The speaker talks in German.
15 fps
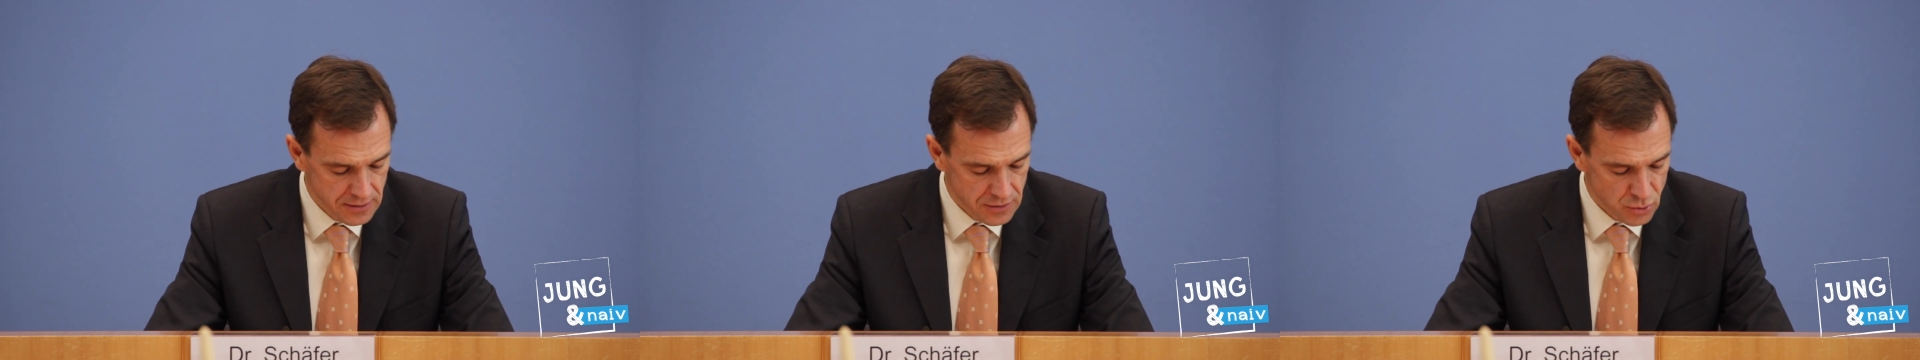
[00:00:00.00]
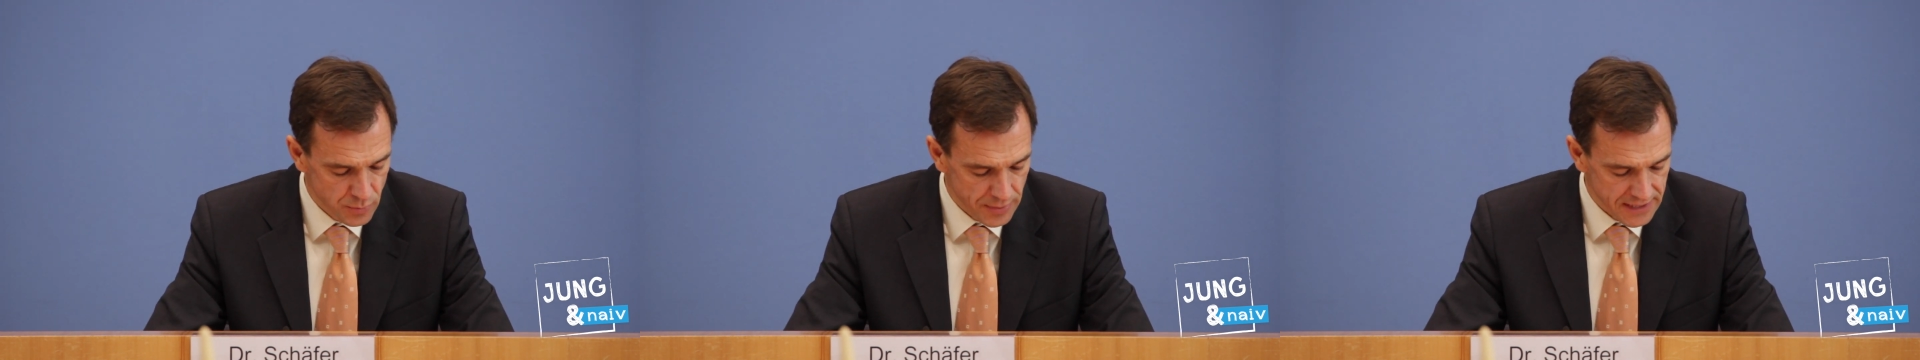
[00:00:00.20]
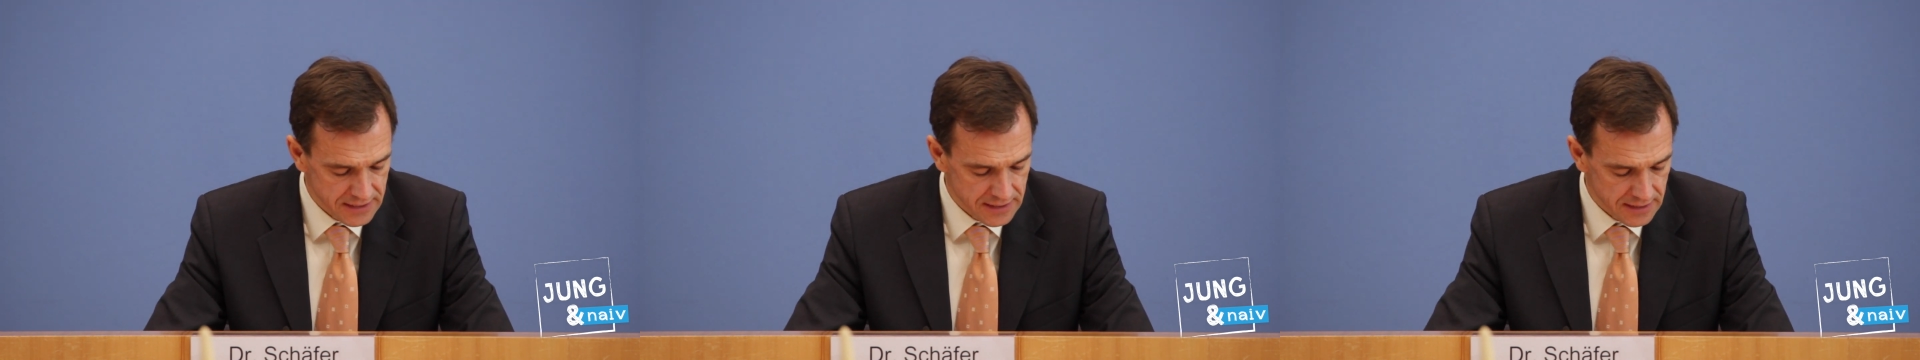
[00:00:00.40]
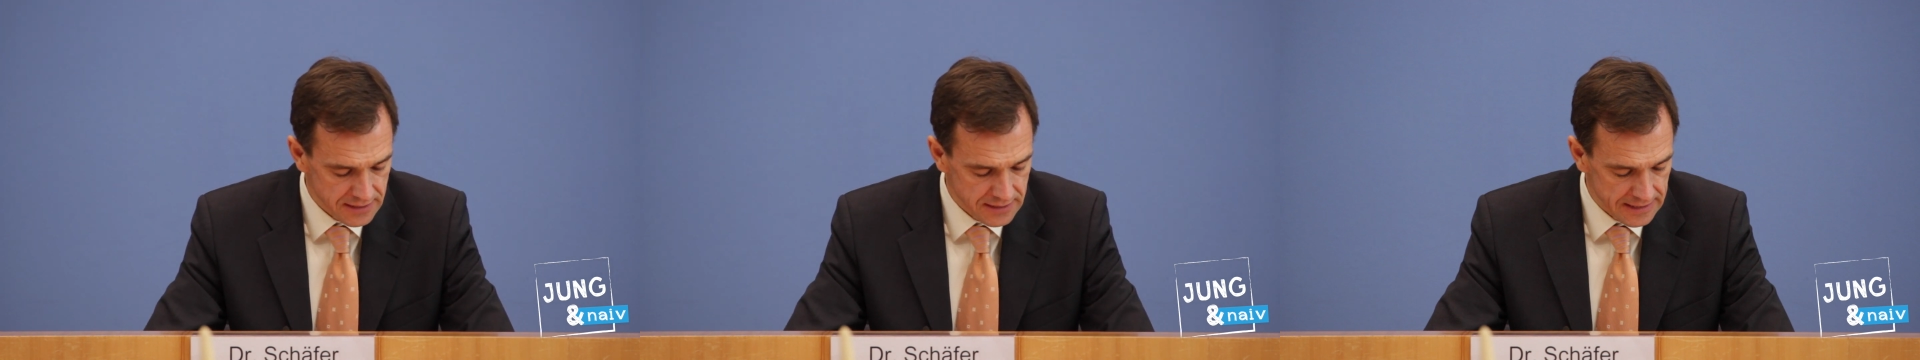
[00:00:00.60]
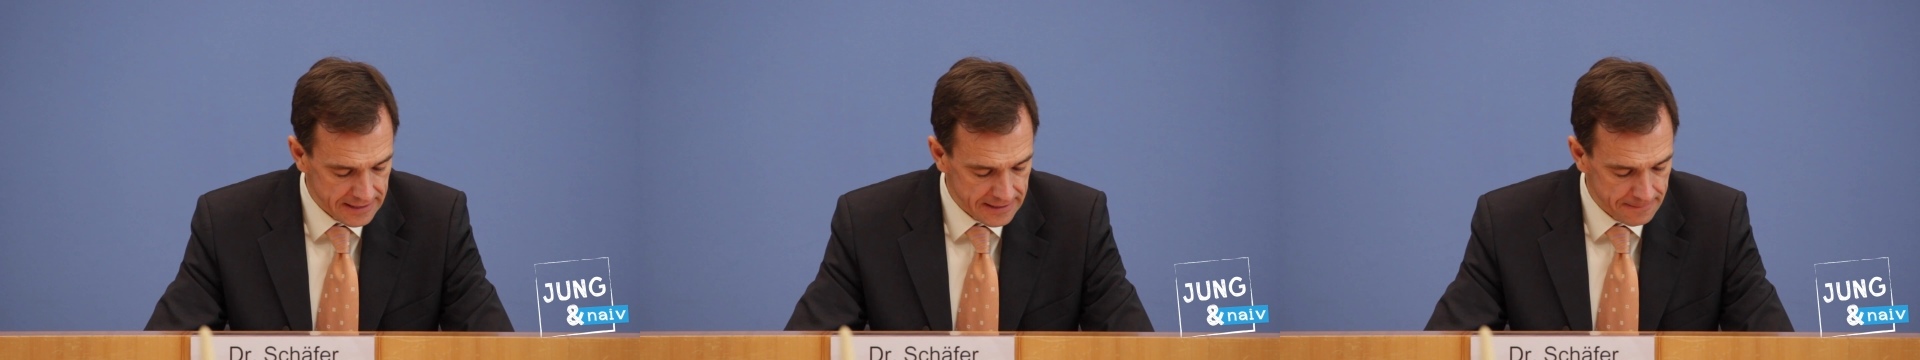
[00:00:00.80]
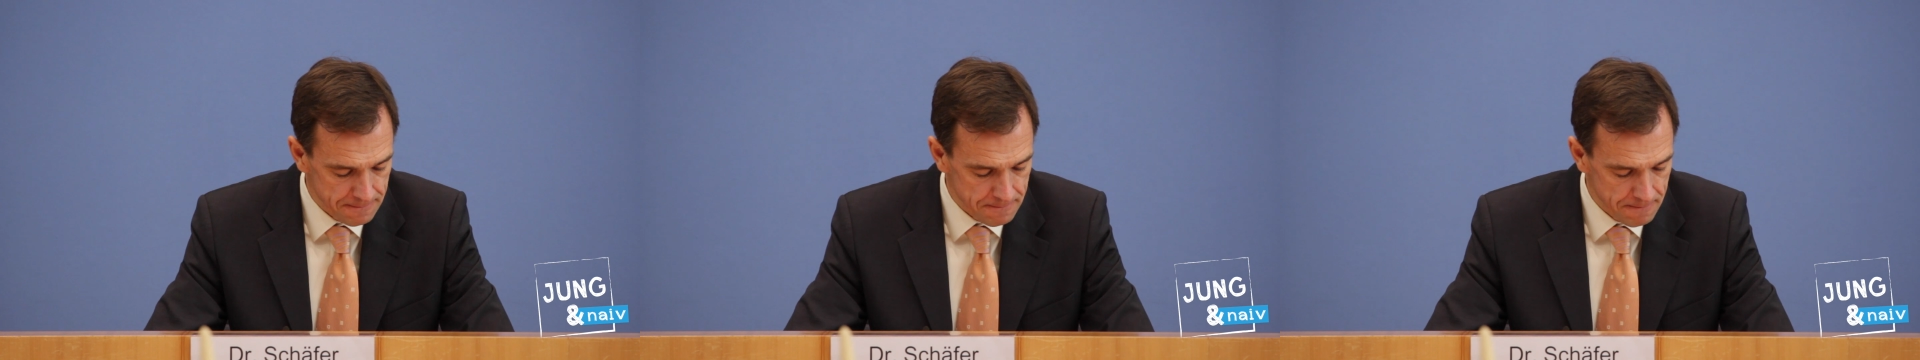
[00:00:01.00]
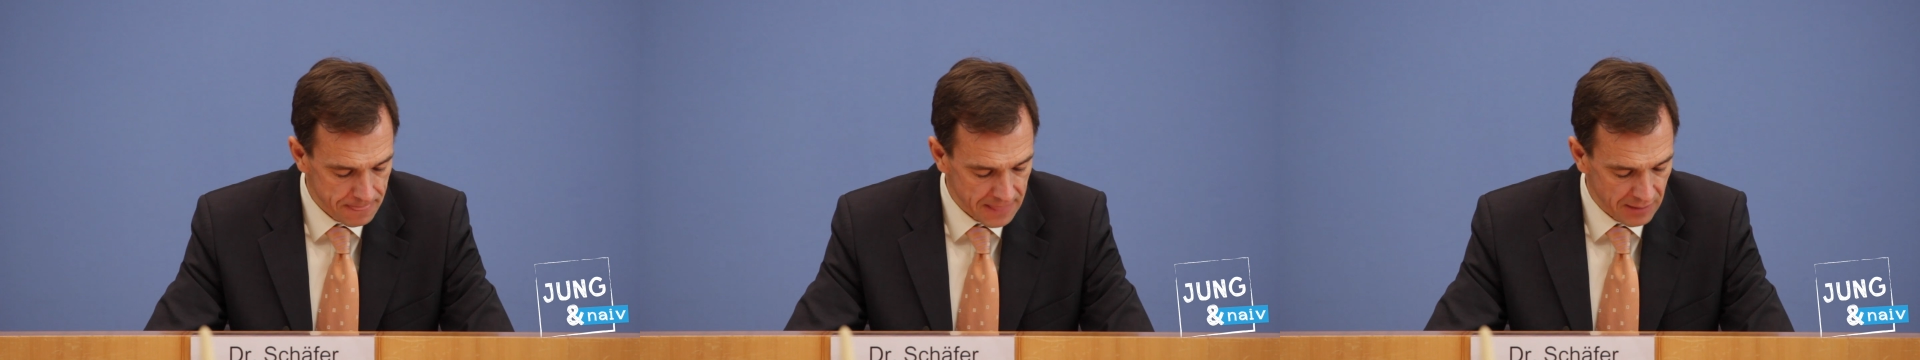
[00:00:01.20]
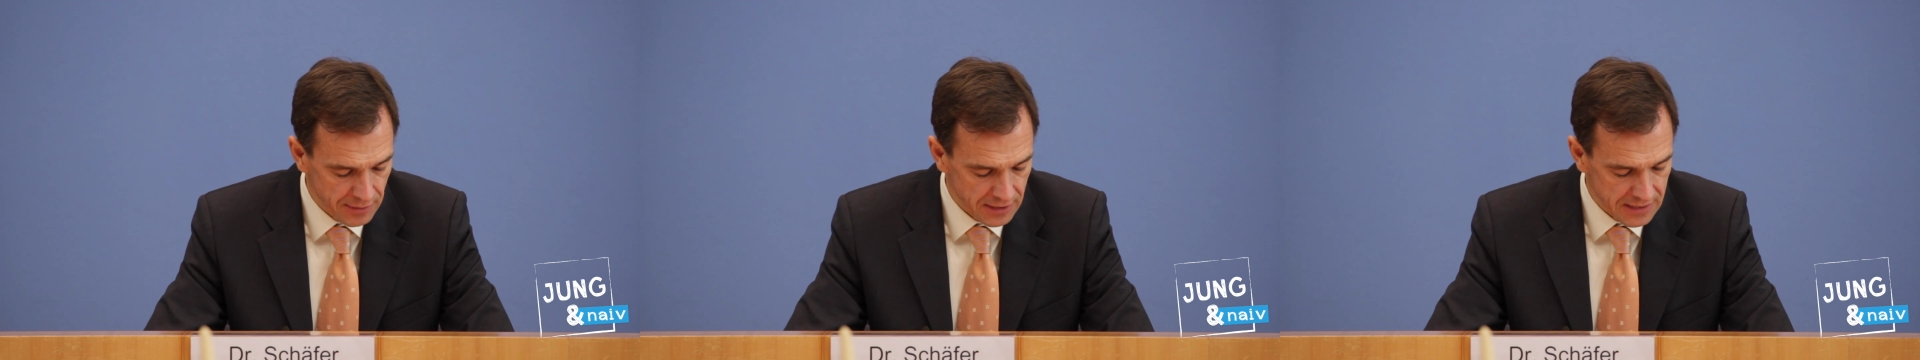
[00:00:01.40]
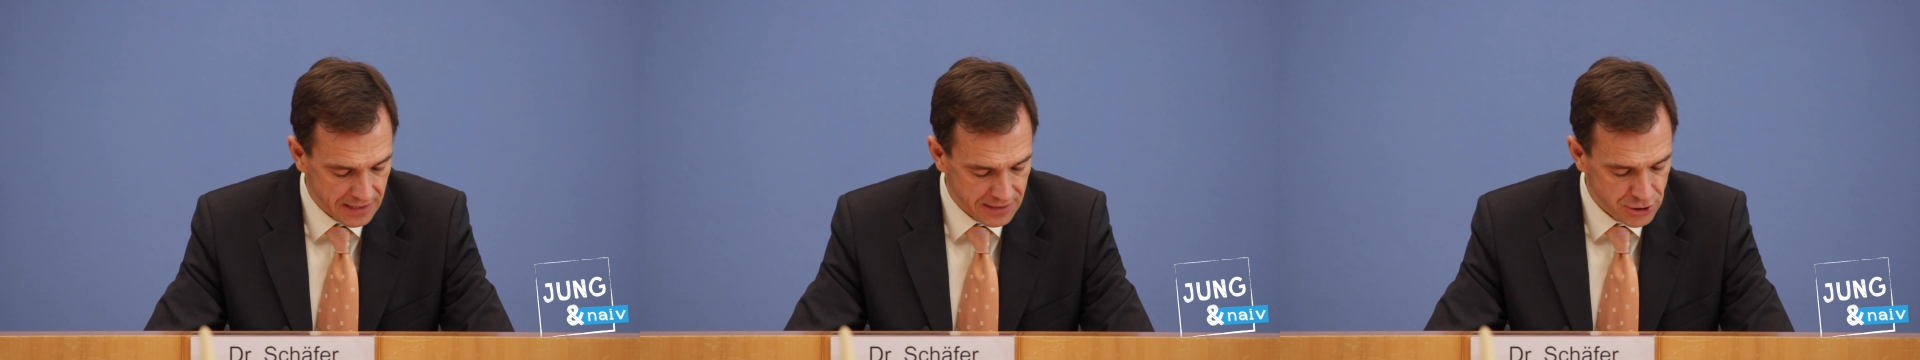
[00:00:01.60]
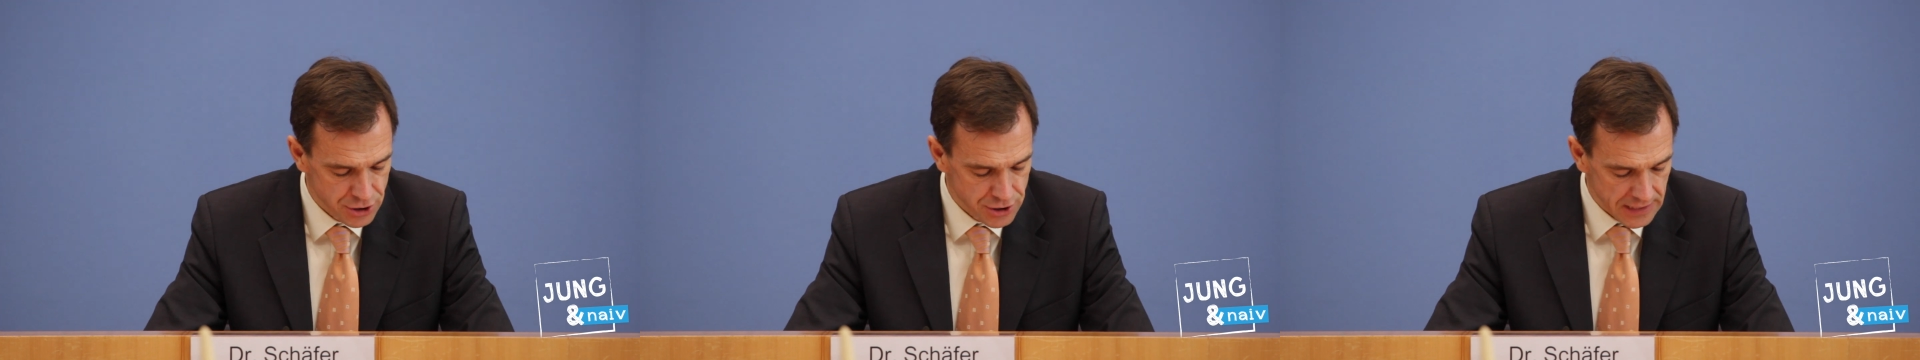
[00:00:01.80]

Sprecher der amerikanischen